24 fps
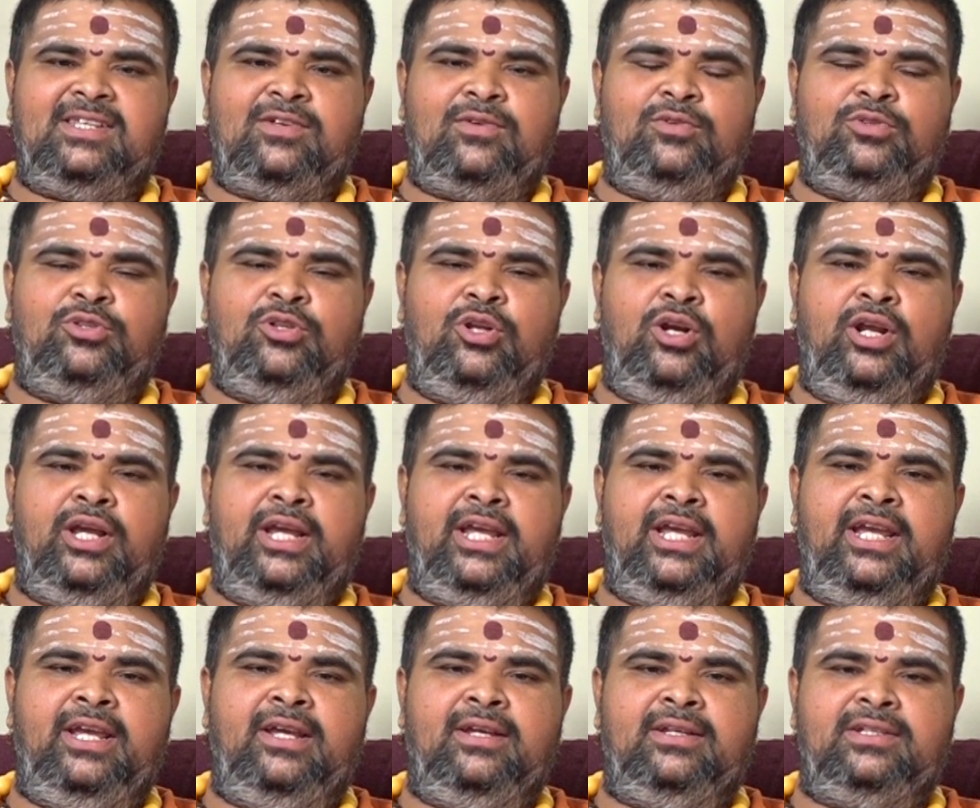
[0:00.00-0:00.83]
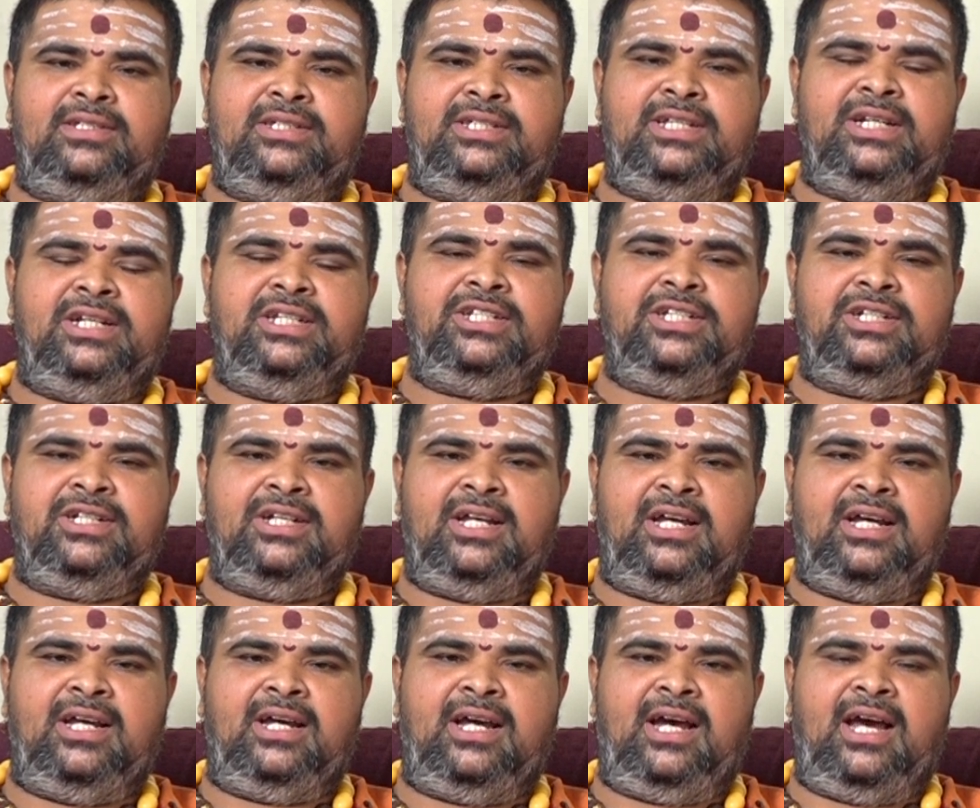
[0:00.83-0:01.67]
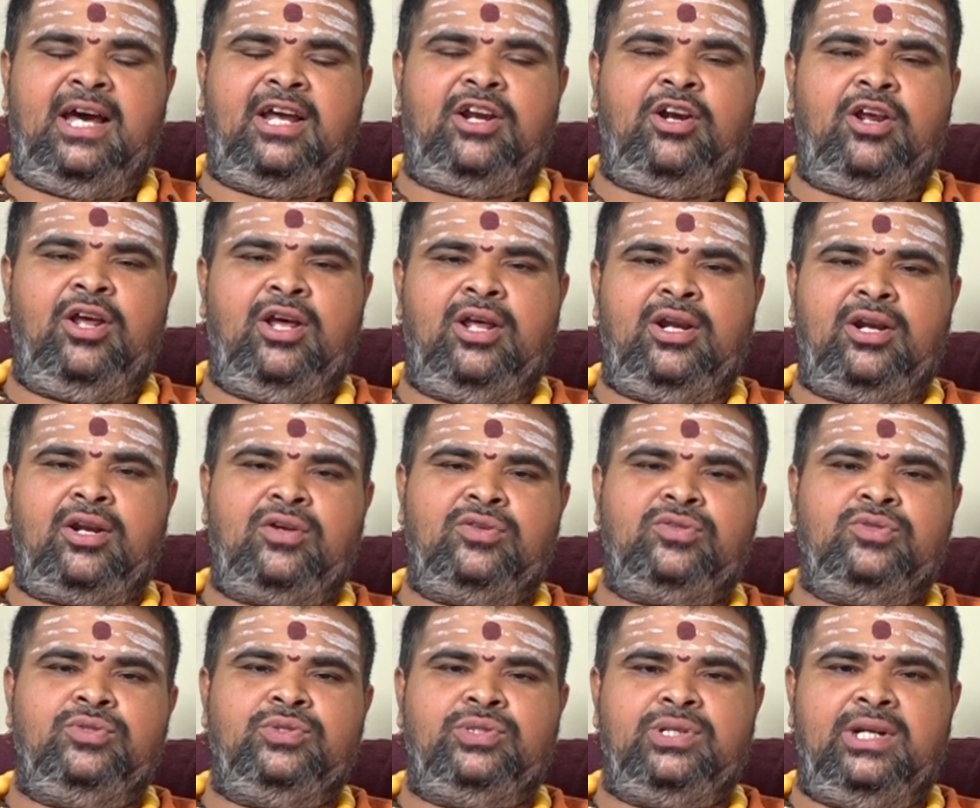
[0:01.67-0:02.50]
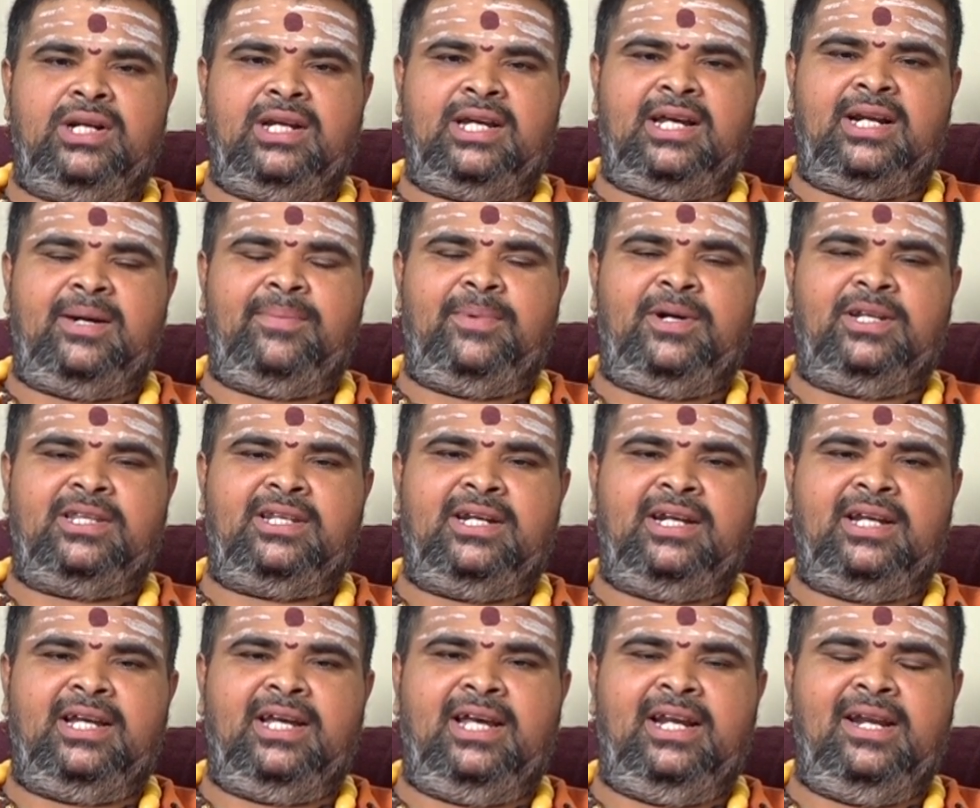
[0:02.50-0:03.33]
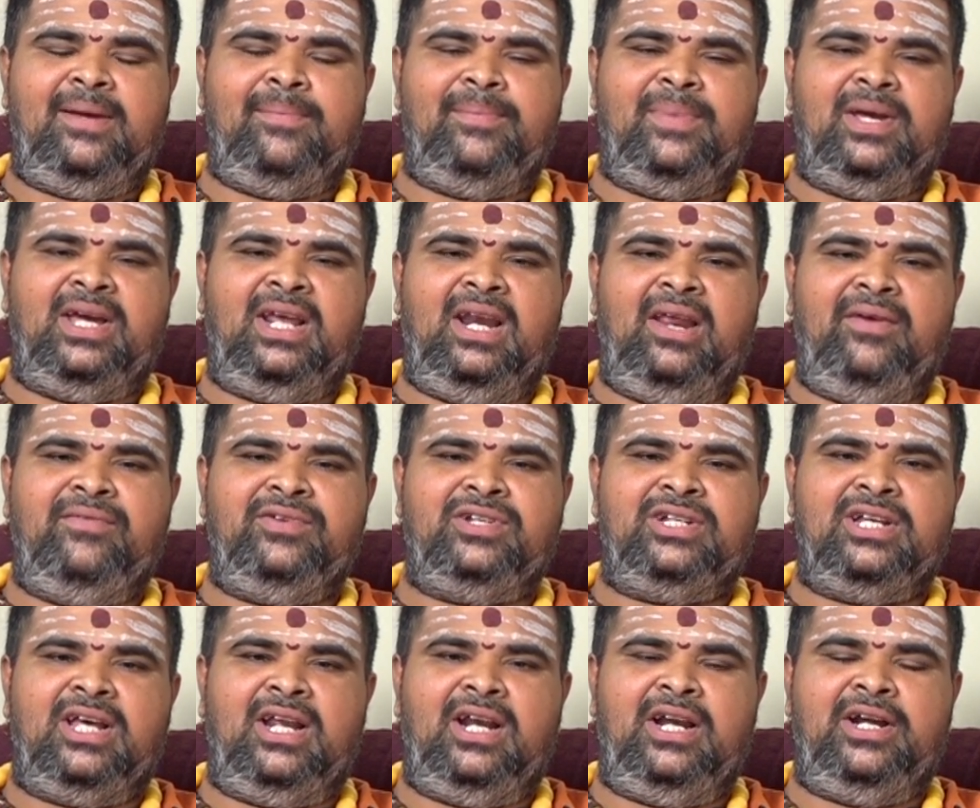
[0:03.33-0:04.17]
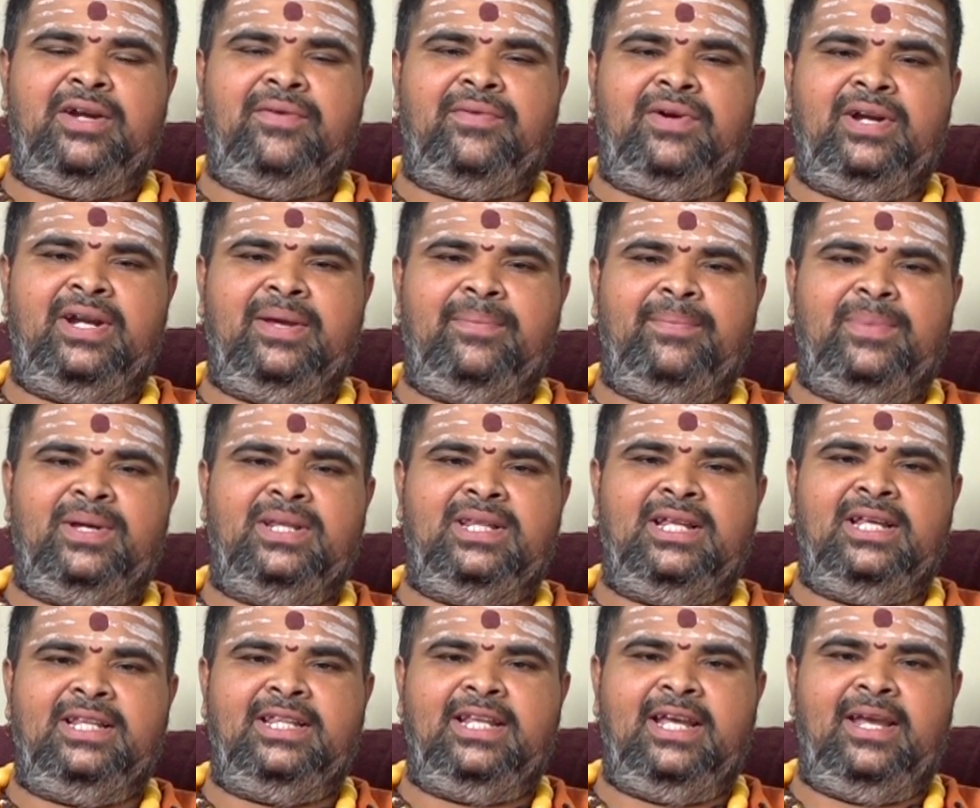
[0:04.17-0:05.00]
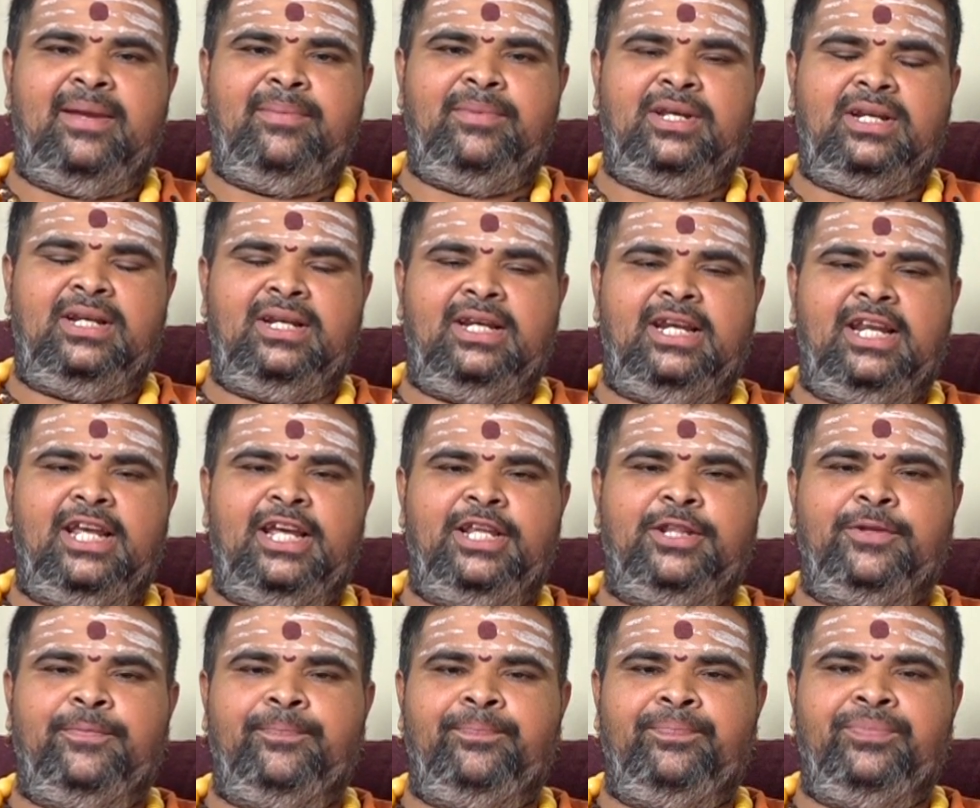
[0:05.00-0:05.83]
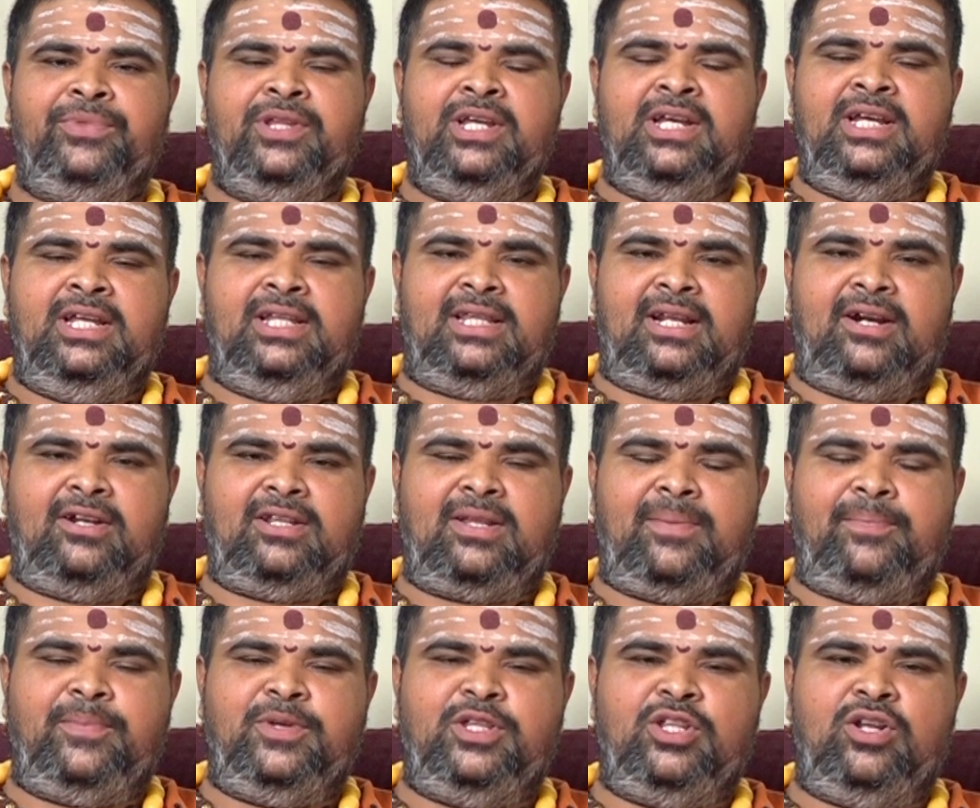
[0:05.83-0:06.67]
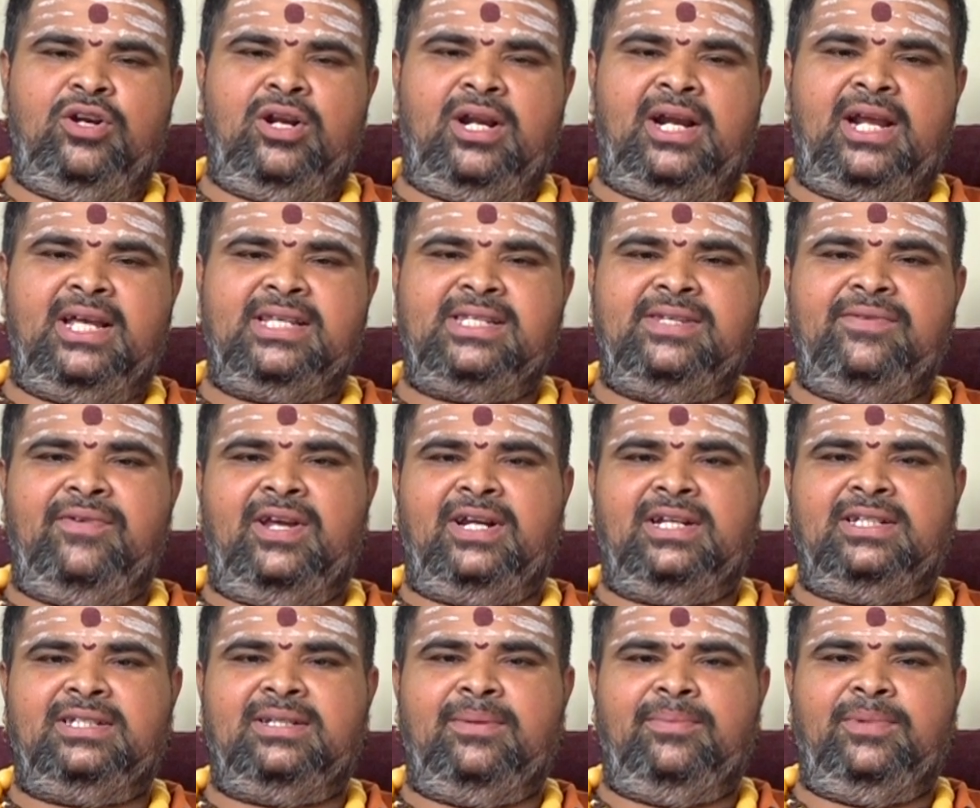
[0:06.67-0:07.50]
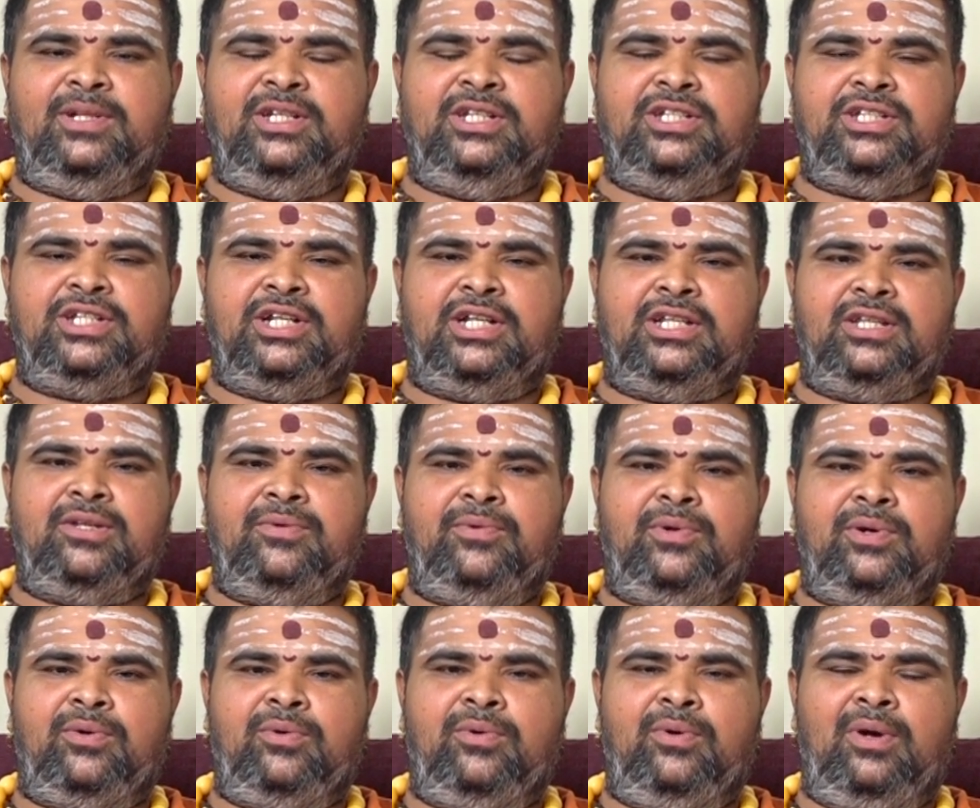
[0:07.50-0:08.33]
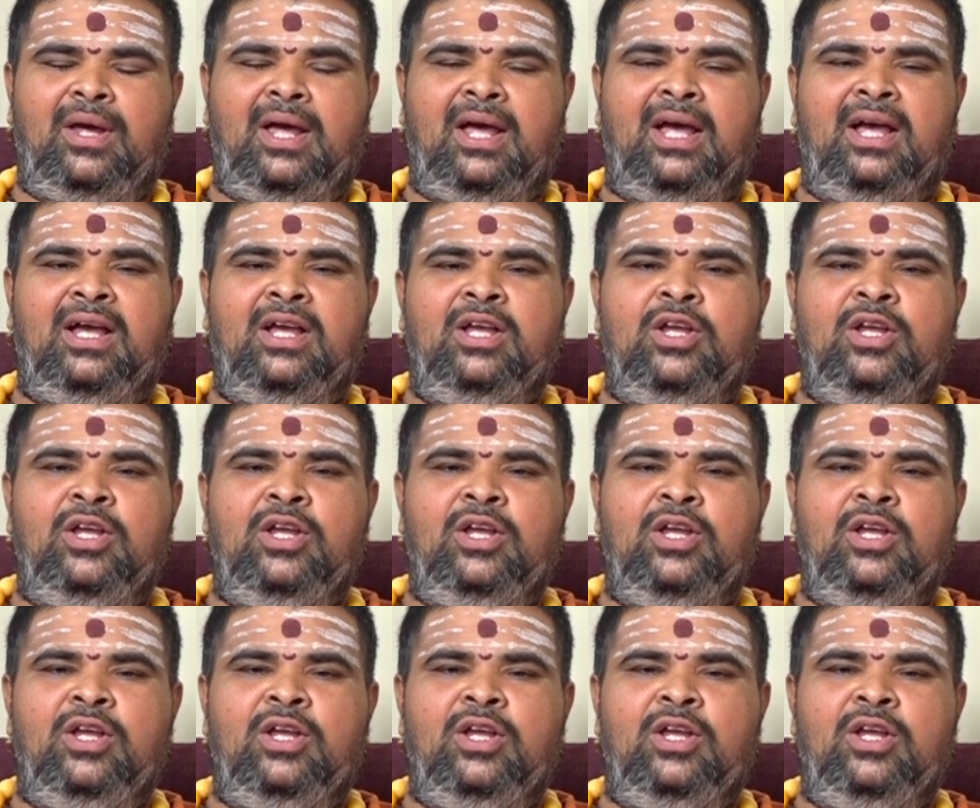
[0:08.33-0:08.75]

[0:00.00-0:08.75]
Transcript: వృద్ధులకి చిన్న చిన్న అరారోగ్య సూచనలు కనపడుతున్నాయి కానీ మిగిలిన విషయాల్లో ఎటువంటి ఇబ్బంది అయితే ఏమీ లేదు తర్వాత మిథున రాశి వారికి సంబంధించినంత వరకు కూడా